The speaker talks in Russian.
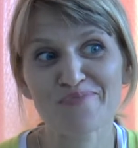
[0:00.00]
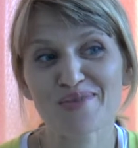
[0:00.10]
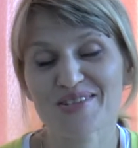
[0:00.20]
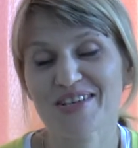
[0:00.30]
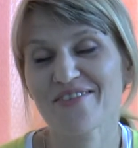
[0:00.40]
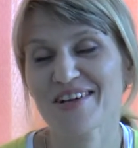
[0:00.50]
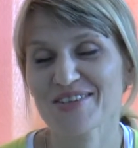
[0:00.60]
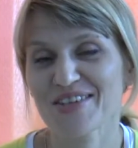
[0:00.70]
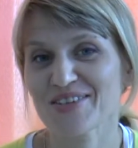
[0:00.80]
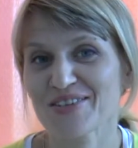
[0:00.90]

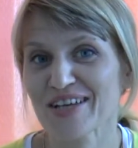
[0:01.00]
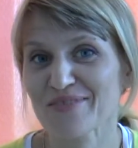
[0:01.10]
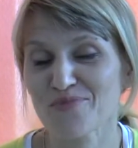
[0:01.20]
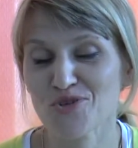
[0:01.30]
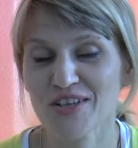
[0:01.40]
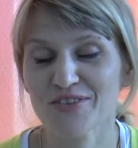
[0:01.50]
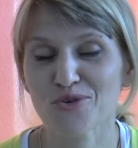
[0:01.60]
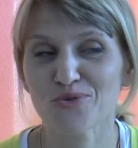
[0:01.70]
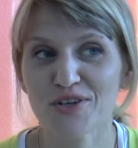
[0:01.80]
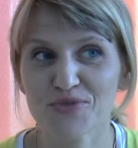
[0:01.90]
образование? Наверное, так можно
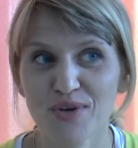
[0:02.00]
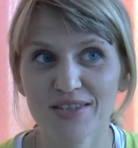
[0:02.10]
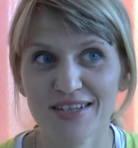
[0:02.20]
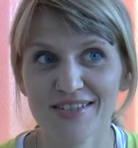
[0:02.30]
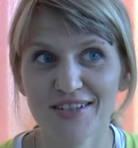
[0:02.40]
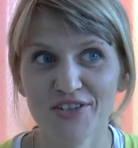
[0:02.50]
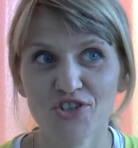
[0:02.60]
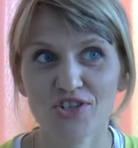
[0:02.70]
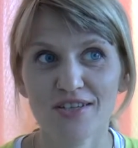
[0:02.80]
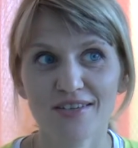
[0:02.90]
другой аспект раскрыть
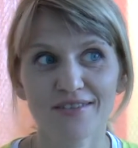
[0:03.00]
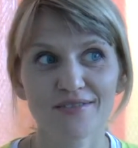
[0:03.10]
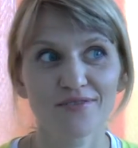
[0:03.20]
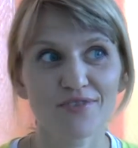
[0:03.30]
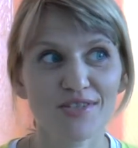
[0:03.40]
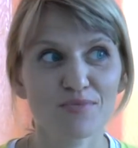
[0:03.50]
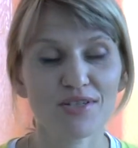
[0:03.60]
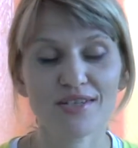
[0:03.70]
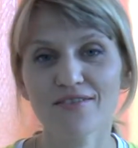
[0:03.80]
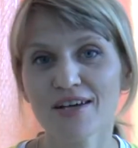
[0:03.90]
шире. Ведь
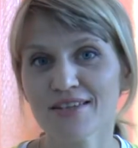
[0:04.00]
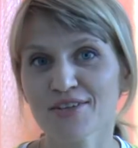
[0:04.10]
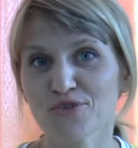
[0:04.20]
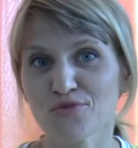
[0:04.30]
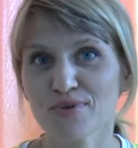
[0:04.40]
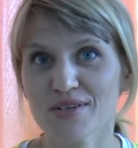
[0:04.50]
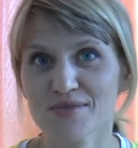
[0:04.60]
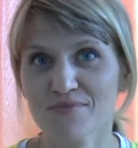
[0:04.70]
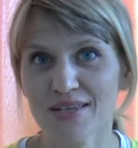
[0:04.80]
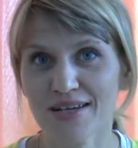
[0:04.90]
образование – это
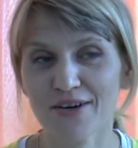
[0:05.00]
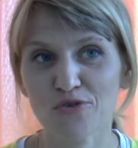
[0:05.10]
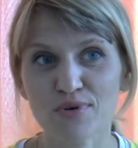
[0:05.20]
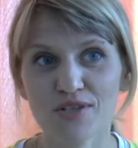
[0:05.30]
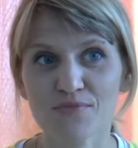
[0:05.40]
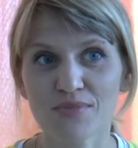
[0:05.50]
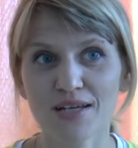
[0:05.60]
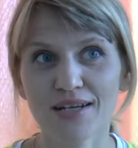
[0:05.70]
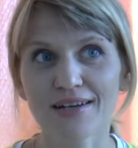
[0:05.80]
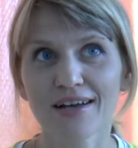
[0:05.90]
образ мира, образ
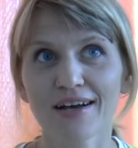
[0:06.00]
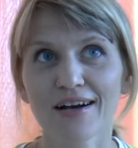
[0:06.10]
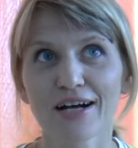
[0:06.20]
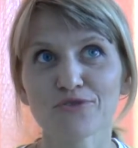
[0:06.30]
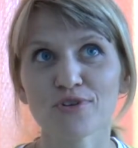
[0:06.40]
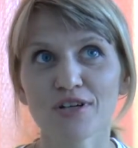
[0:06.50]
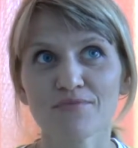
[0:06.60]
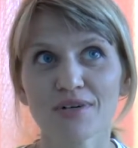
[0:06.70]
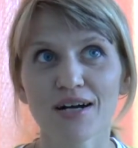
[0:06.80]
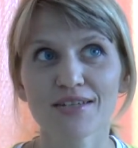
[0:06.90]
мира, который
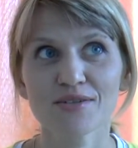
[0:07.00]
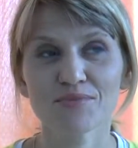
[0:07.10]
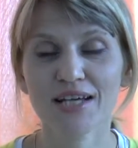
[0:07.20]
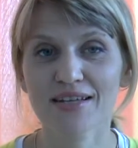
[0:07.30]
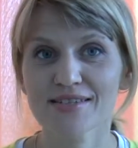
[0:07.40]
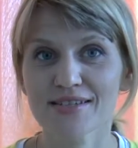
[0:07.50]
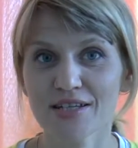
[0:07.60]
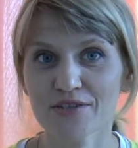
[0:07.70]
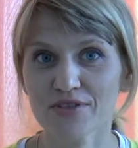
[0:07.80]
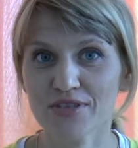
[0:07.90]
мы хотим
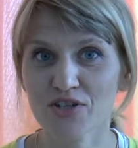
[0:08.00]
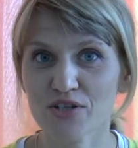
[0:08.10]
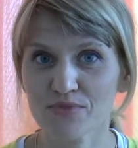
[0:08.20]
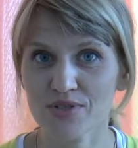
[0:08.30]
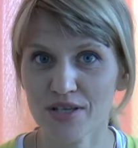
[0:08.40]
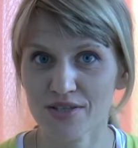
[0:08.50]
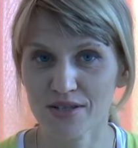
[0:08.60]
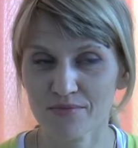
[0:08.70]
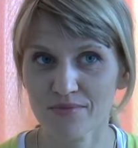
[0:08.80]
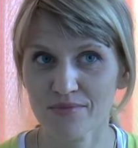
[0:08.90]
транслировать нашим
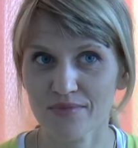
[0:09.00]
детям